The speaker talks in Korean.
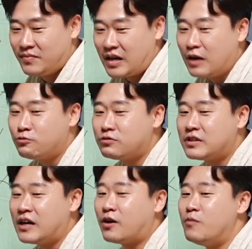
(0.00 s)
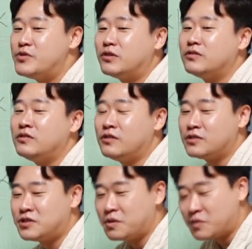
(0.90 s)
한국사
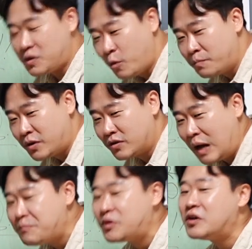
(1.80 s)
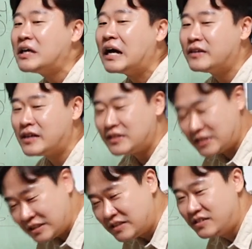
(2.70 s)
검정능력시험 기본편 합격이
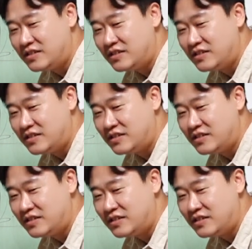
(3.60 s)
가능한지,